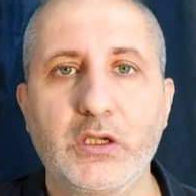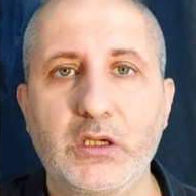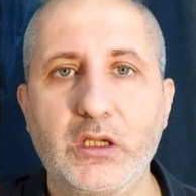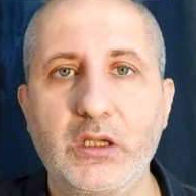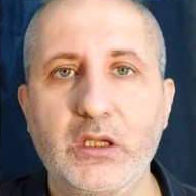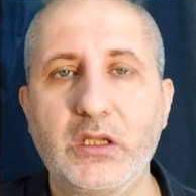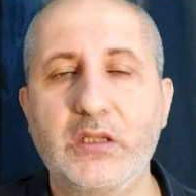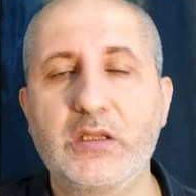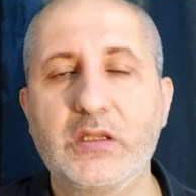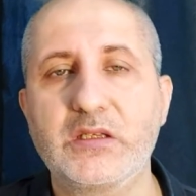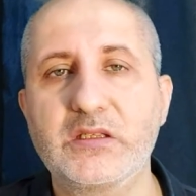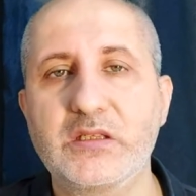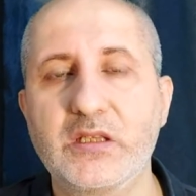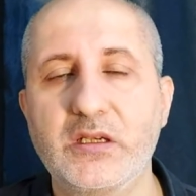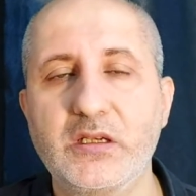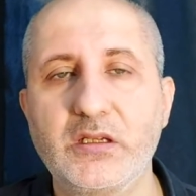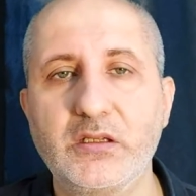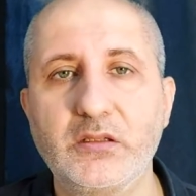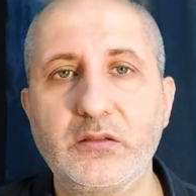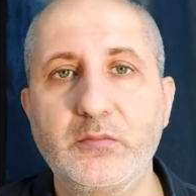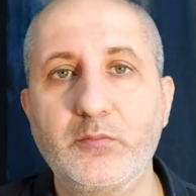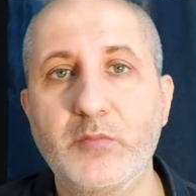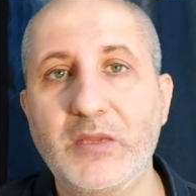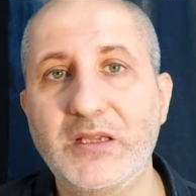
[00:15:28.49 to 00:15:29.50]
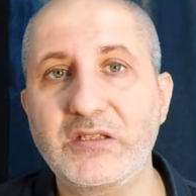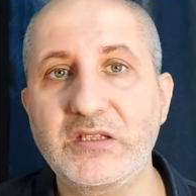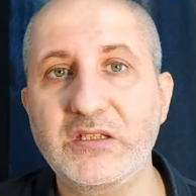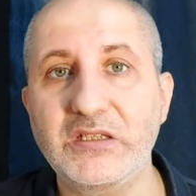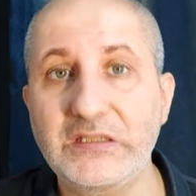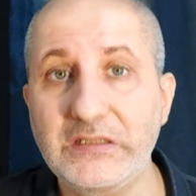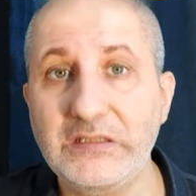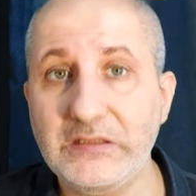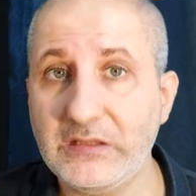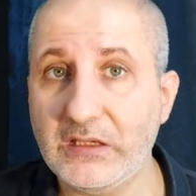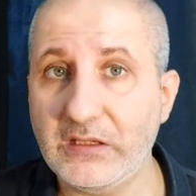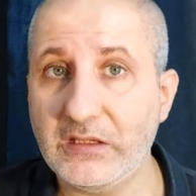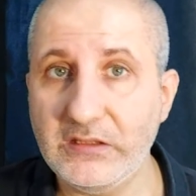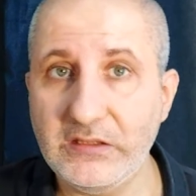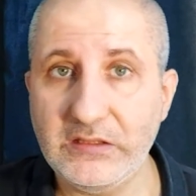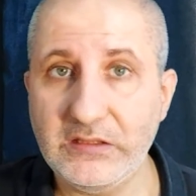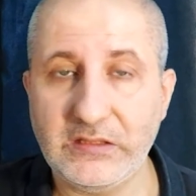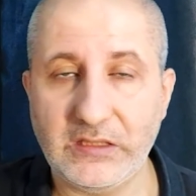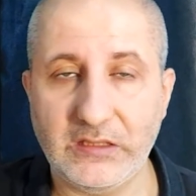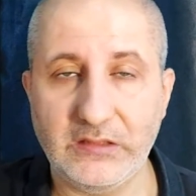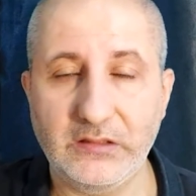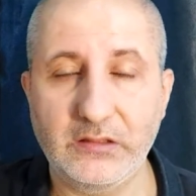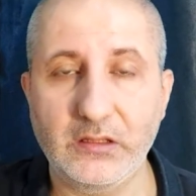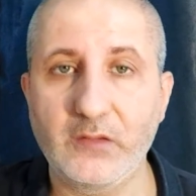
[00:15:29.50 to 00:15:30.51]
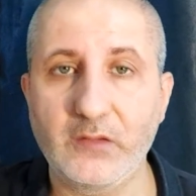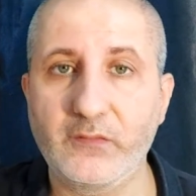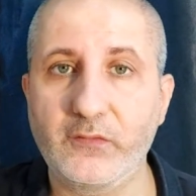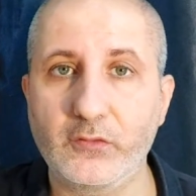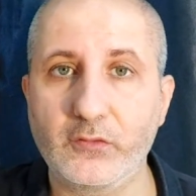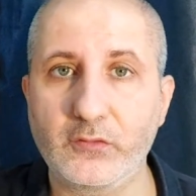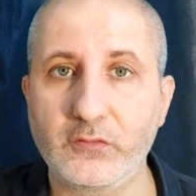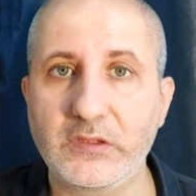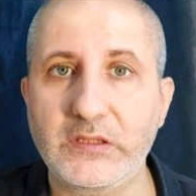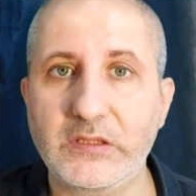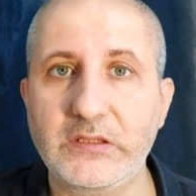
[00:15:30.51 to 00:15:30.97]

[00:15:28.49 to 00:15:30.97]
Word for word: Galatasaray'ın bence iki tane iyi santraforu